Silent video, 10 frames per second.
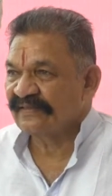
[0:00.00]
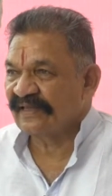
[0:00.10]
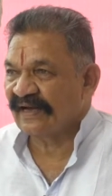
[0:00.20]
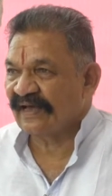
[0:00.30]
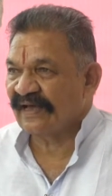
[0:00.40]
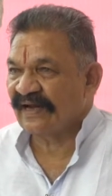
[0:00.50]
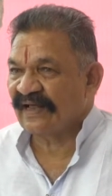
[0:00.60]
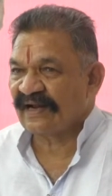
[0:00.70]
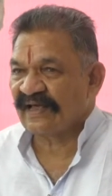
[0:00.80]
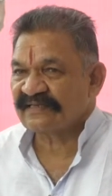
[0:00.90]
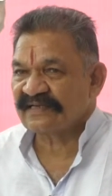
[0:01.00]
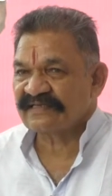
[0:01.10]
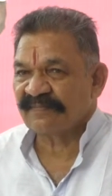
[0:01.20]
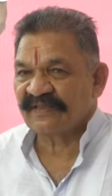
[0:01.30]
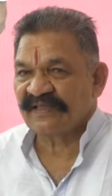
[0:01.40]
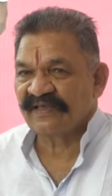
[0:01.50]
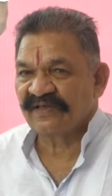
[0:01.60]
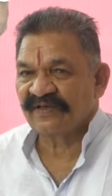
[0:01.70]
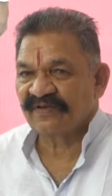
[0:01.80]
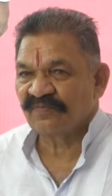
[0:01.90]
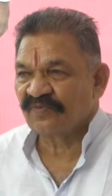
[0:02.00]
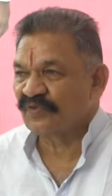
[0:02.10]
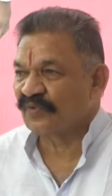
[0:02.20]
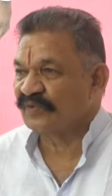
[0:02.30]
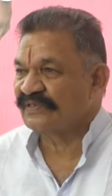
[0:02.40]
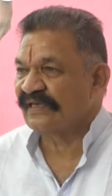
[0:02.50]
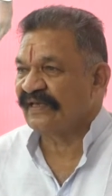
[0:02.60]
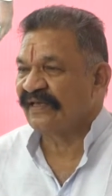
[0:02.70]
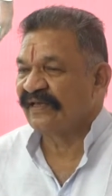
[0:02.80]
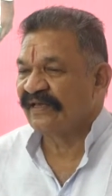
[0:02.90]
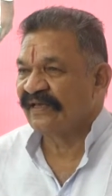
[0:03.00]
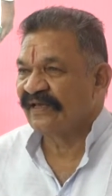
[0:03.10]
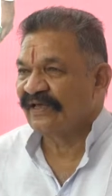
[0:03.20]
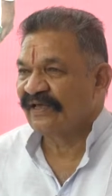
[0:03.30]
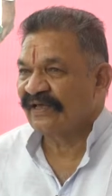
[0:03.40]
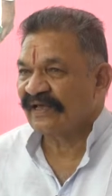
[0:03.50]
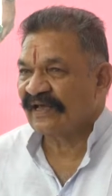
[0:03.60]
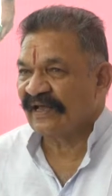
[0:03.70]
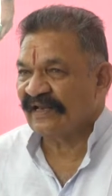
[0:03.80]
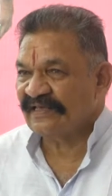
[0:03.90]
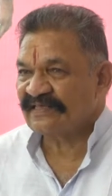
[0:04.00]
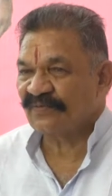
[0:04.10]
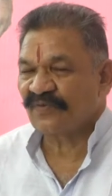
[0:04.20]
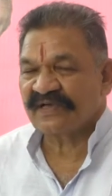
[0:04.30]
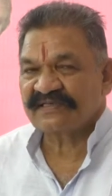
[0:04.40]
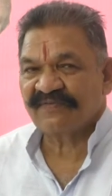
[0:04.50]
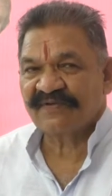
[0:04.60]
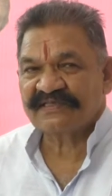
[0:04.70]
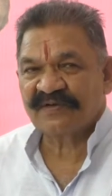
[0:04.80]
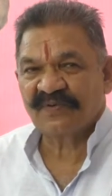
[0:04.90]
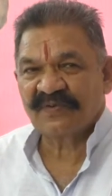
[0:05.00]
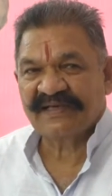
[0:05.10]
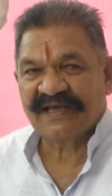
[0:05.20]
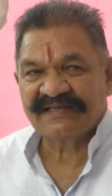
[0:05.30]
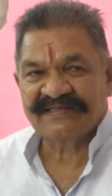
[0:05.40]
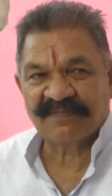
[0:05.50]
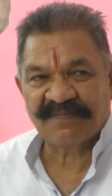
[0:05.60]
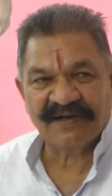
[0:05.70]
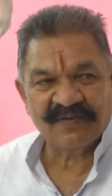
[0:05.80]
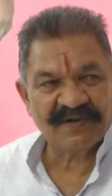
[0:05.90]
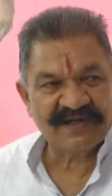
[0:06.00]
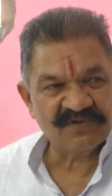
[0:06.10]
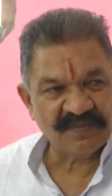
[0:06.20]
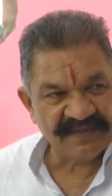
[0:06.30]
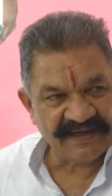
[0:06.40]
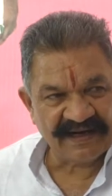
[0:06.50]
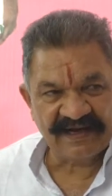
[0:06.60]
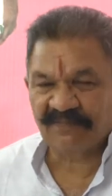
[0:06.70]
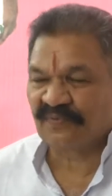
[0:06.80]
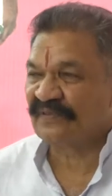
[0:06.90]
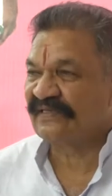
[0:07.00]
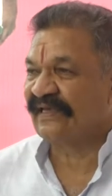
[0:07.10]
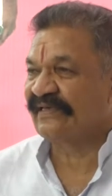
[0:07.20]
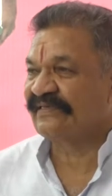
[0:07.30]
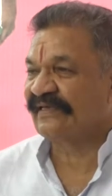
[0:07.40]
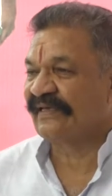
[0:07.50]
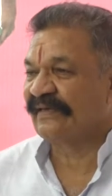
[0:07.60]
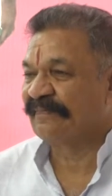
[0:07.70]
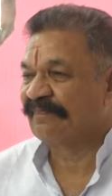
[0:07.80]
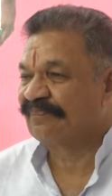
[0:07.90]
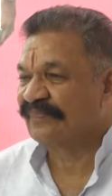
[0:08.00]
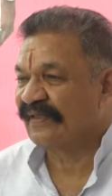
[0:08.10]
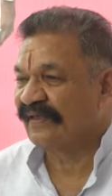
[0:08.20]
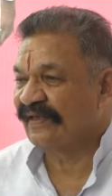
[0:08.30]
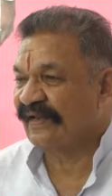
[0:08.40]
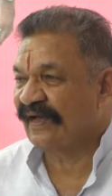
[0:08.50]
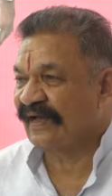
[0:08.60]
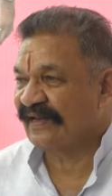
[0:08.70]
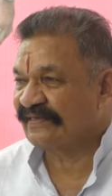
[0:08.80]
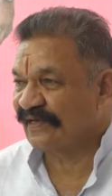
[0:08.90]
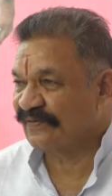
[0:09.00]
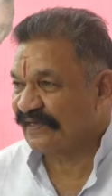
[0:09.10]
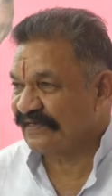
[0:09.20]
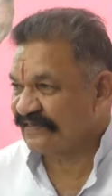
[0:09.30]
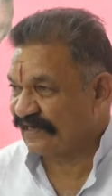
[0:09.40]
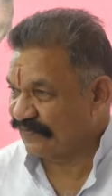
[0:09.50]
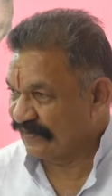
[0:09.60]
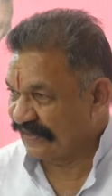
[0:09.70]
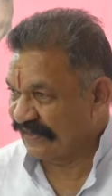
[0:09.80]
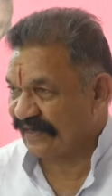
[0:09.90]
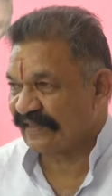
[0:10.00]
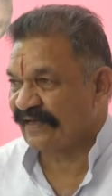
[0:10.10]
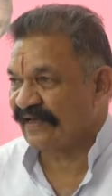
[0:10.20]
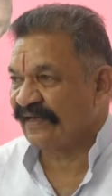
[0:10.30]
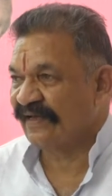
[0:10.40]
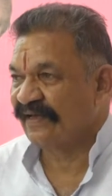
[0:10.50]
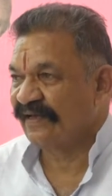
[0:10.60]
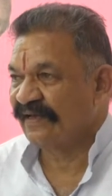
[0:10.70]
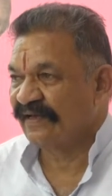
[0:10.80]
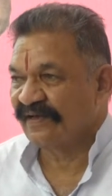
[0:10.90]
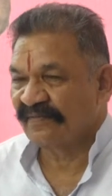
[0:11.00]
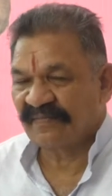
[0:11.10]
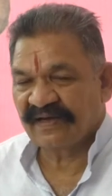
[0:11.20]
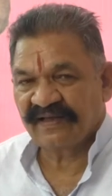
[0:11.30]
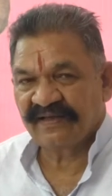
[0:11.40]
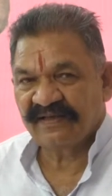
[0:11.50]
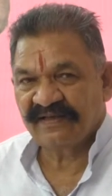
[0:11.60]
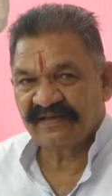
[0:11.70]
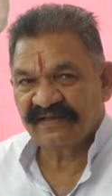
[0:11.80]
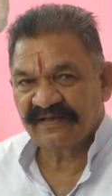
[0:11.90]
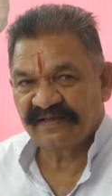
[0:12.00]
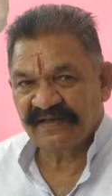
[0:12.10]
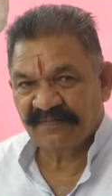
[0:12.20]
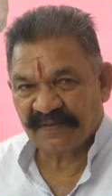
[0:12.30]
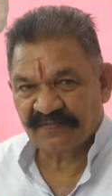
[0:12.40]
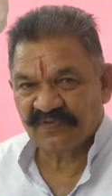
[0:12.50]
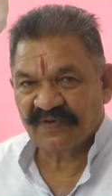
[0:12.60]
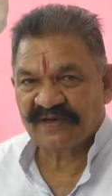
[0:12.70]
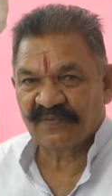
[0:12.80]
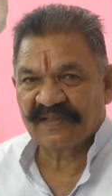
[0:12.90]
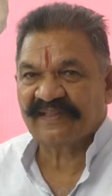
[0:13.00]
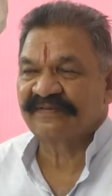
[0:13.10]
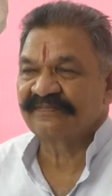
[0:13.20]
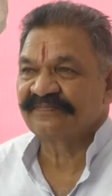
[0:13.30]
తెలంగాణ రాష్ట్ర సమితి ముందుకొచ్చి కనీసం ఒక సంవత్సరంలో చేయాల్సిన పని కూడా తొమ్మిది నెలల పూర్తి చేయించి ఇనాగరేషన్లు చేయించినటువంటి ఘనత మరి ఈ ప్రభుత్వానికి ఉన్నది